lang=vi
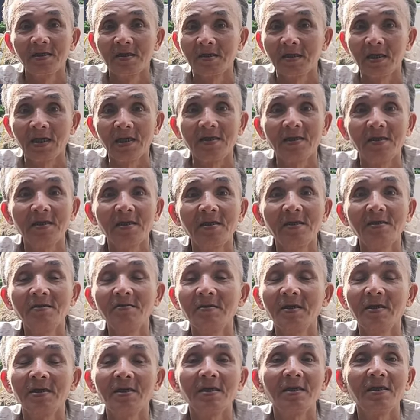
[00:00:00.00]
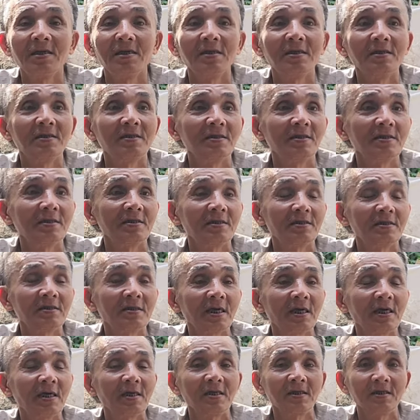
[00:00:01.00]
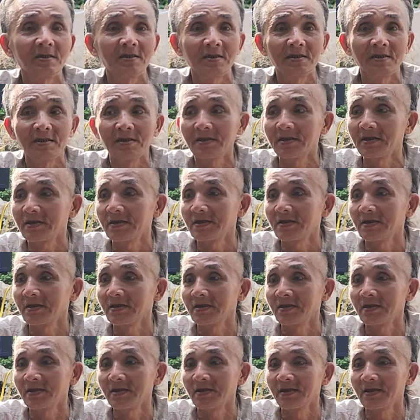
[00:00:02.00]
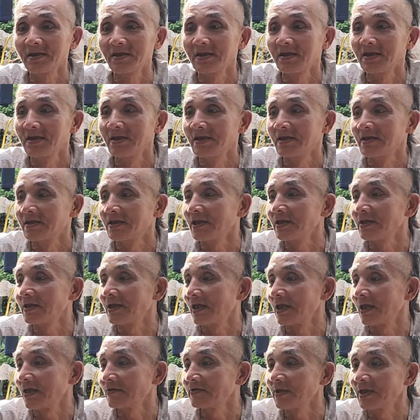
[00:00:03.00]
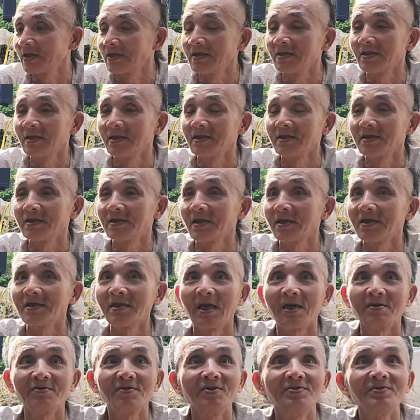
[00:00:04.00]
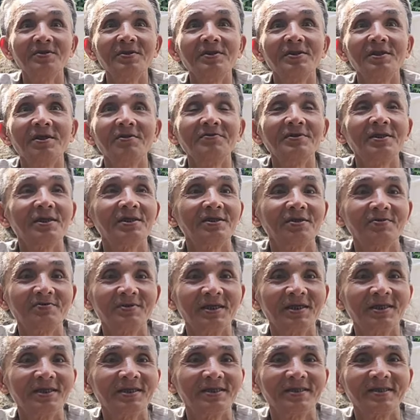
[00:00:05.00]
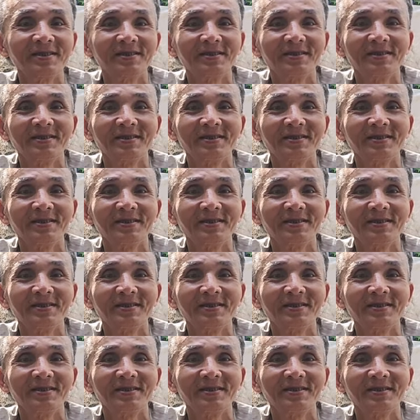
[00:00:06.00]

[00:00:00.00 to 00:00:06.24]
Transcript: này nếu mà người ta thích làm này người ta làm cũng giống vậy cũng được nha